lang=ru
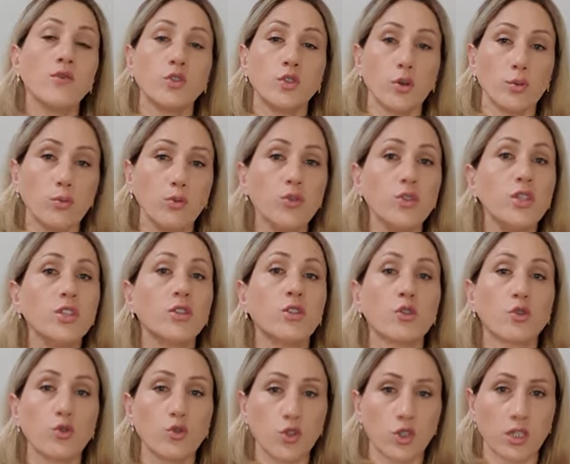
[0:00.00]
все будет
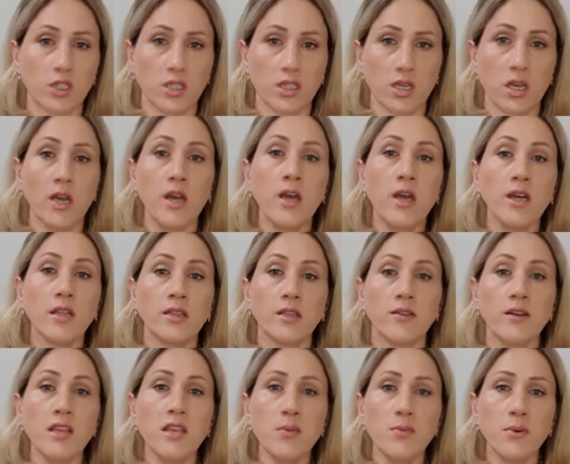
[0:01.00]
рушиться.
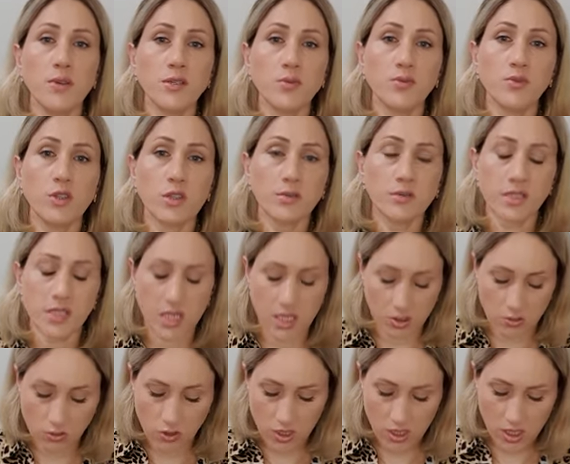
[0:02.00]
Давайте посмотрим
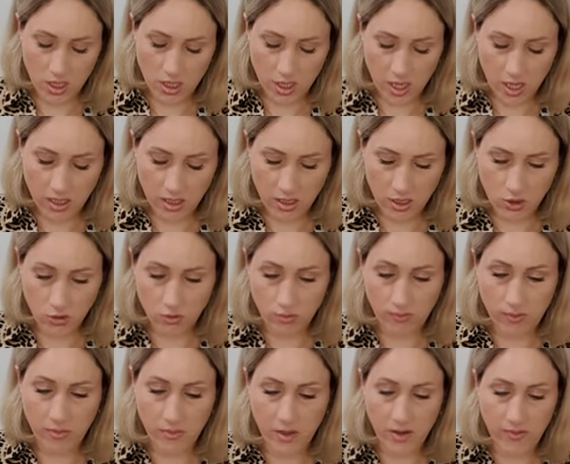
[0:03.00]
следующая карта, что
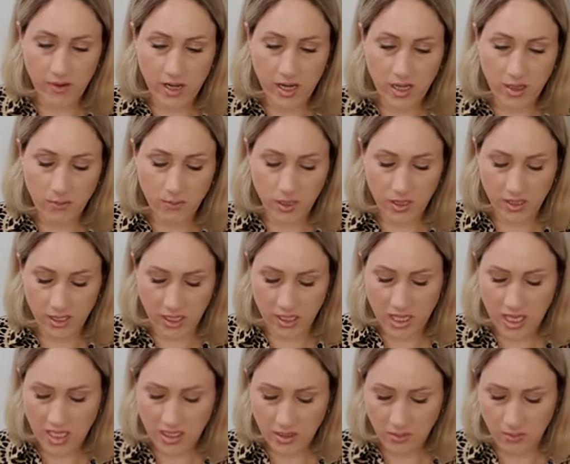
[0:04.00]
вам говорит под
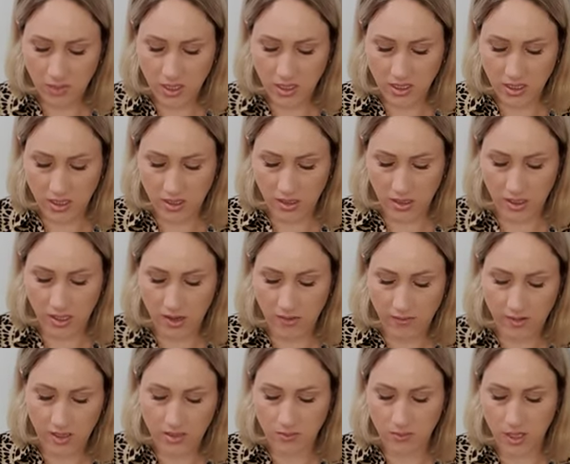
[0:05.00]
конец месяца для
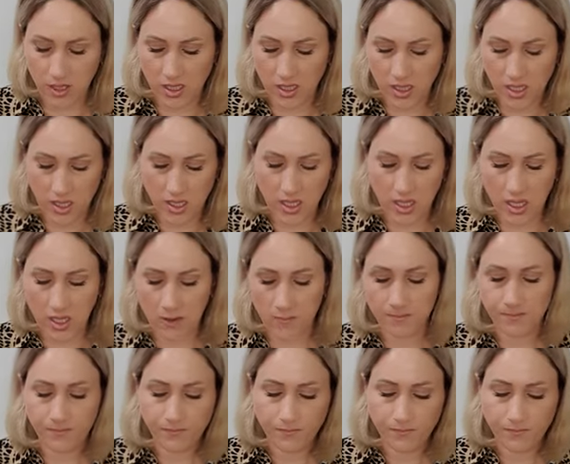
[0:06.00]
вас, мои дорогие